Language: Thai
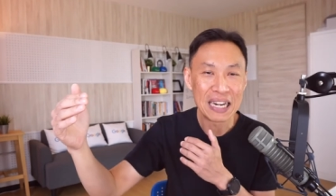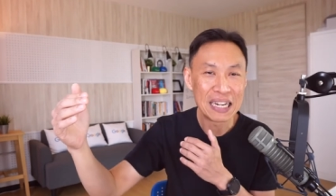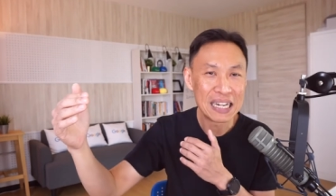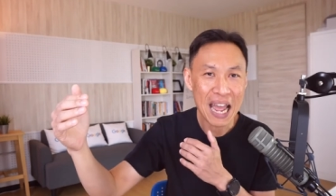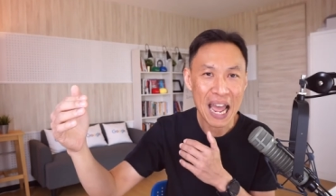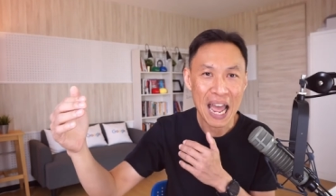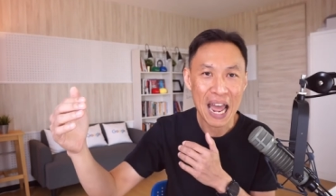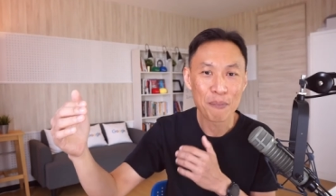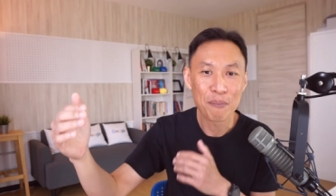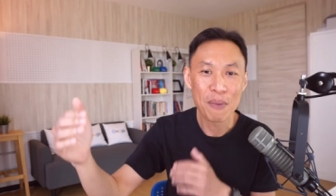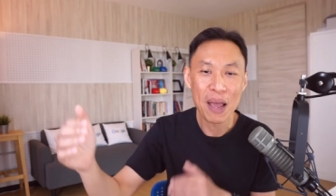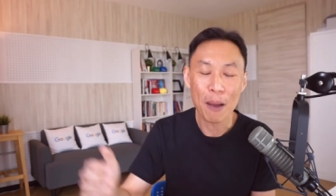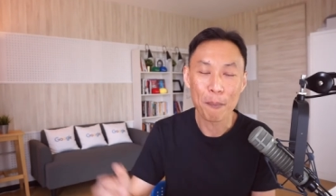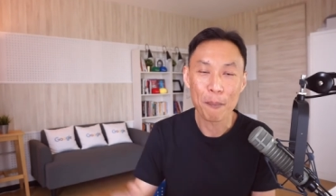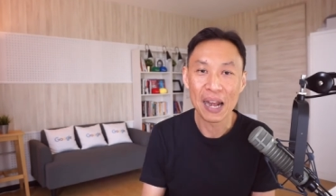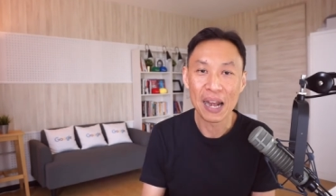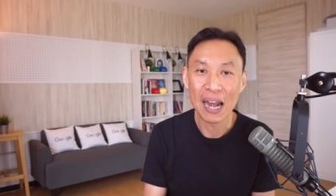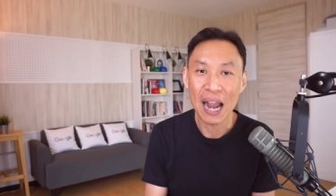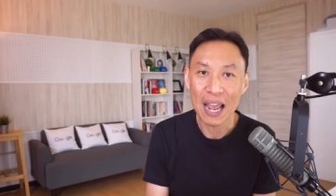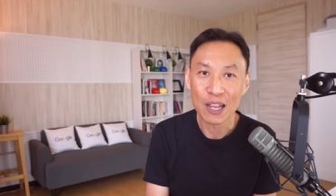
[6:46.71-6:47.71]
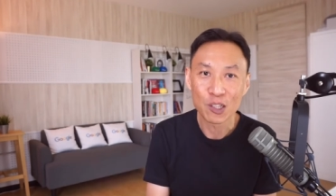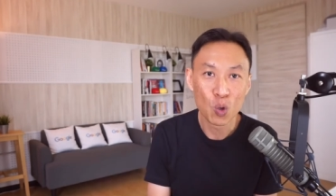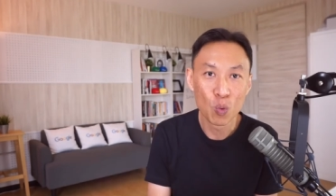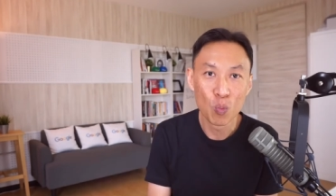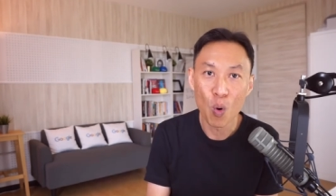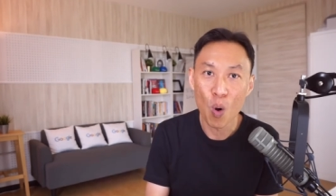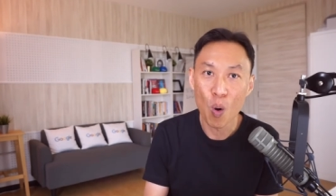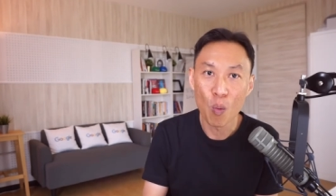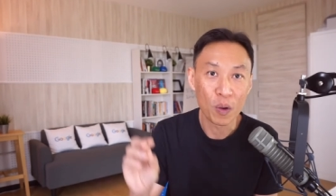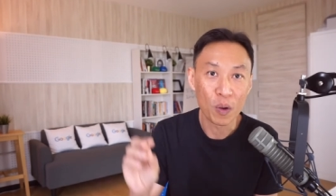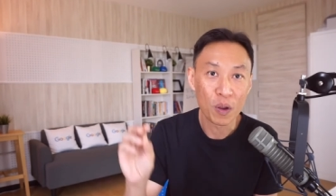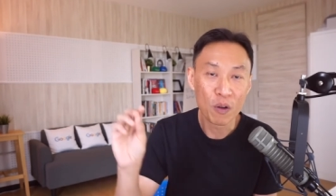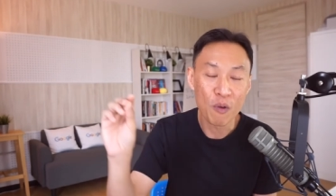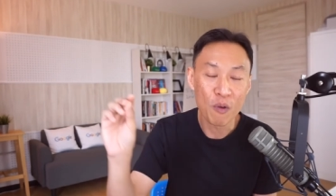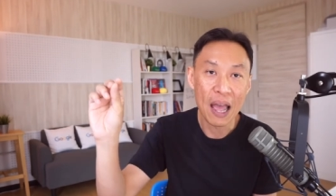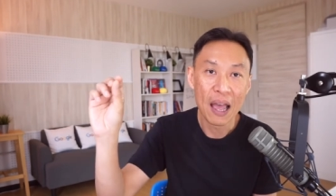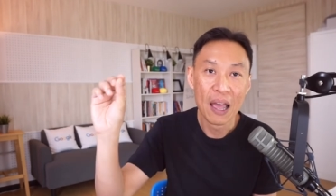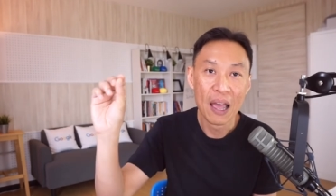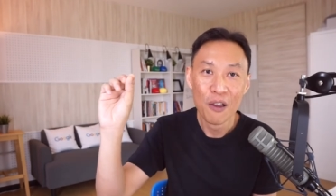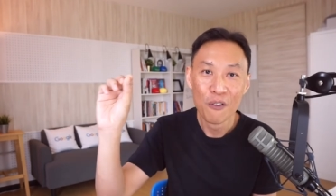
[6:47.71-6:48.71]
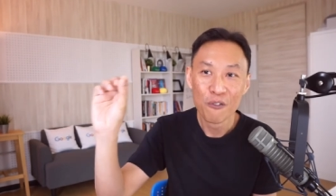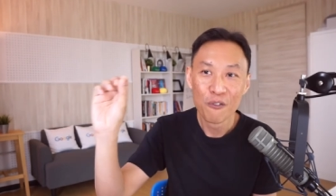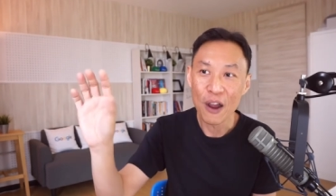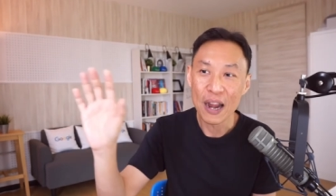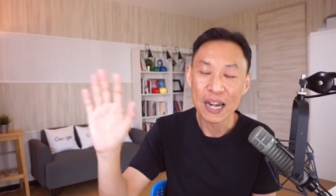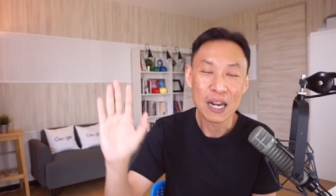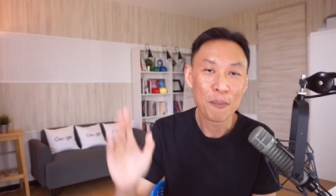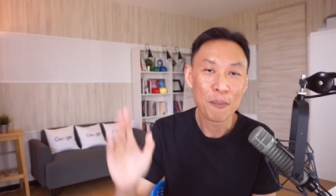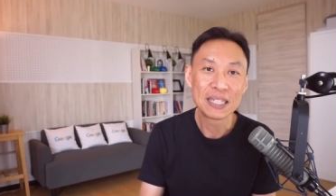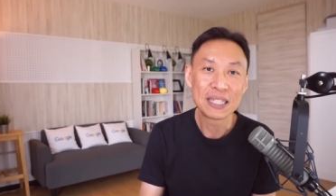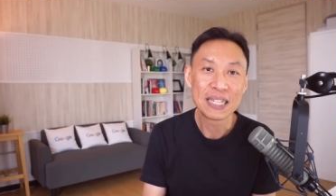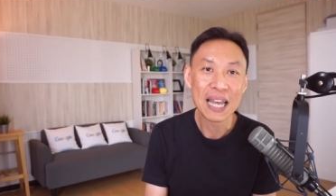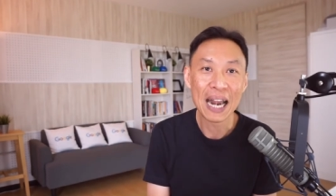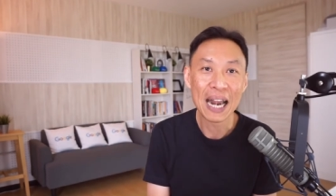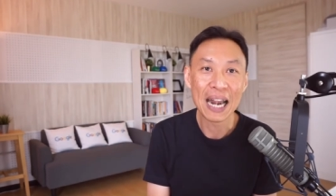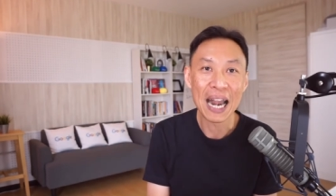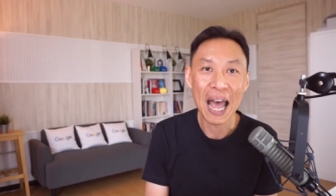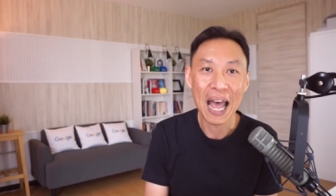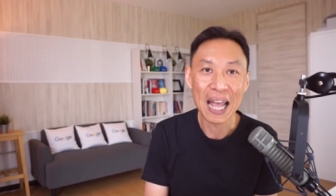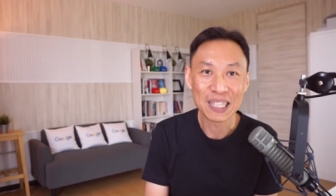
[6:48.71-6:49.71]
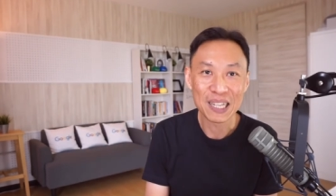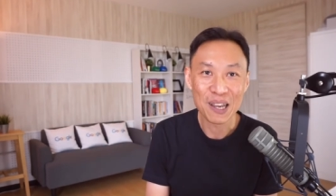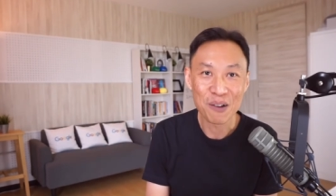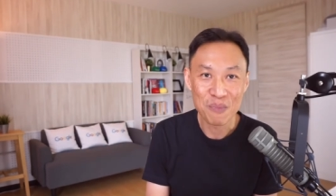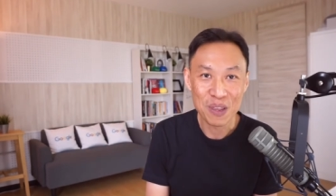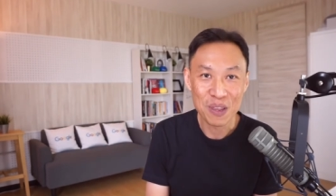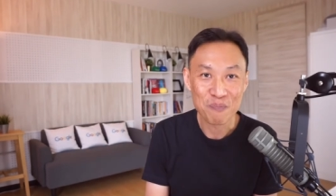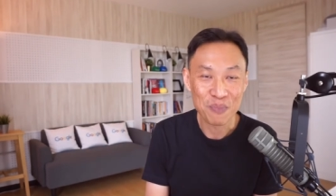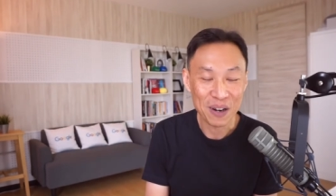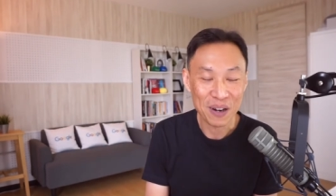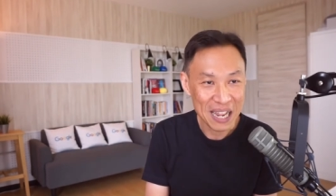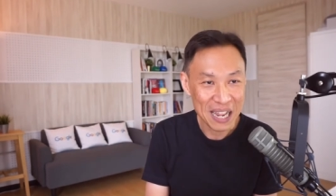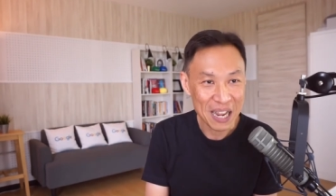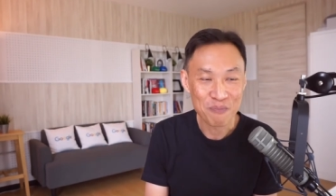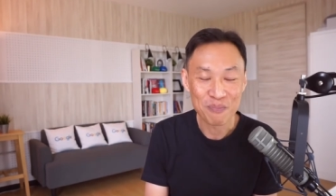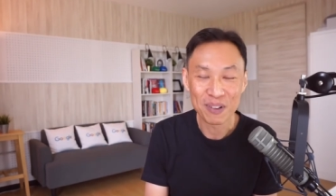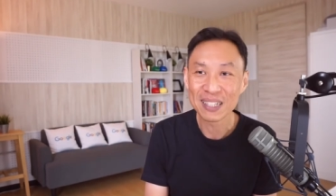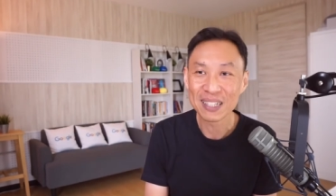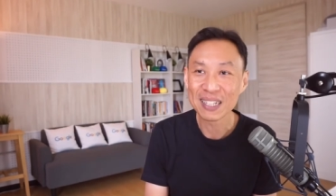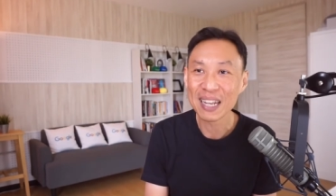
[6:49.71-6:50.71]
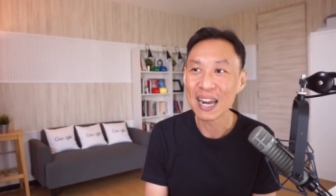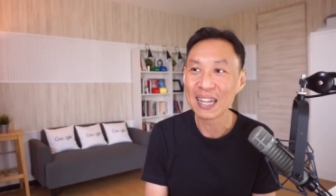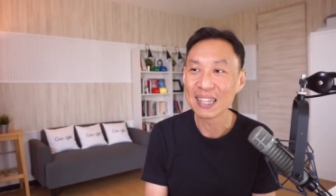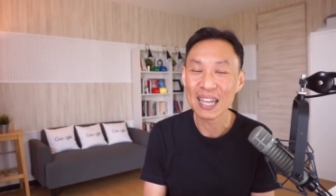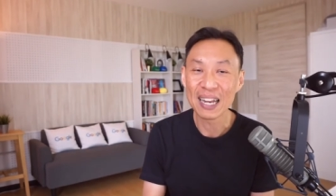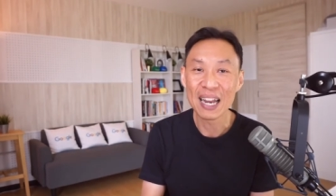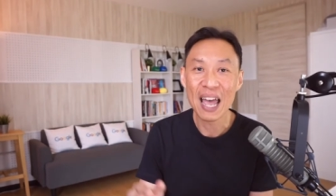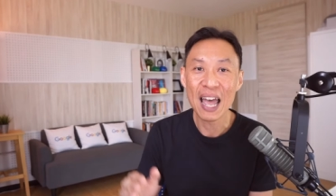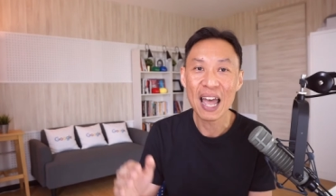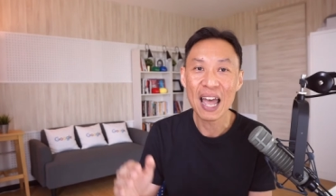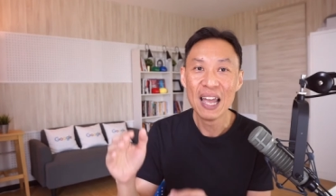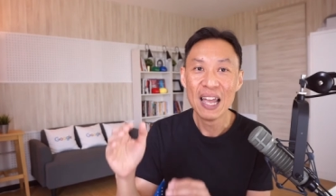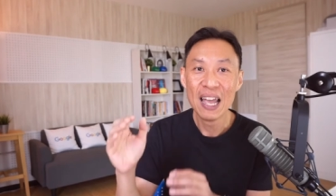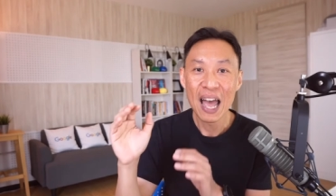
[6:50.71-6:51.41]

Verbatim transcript: นานๆมากเป็นหลายชั่วโมงผมคิดว่าไฟธรรมชาติอาจจะมีประเด็นเหมือนกันแต่ถ้า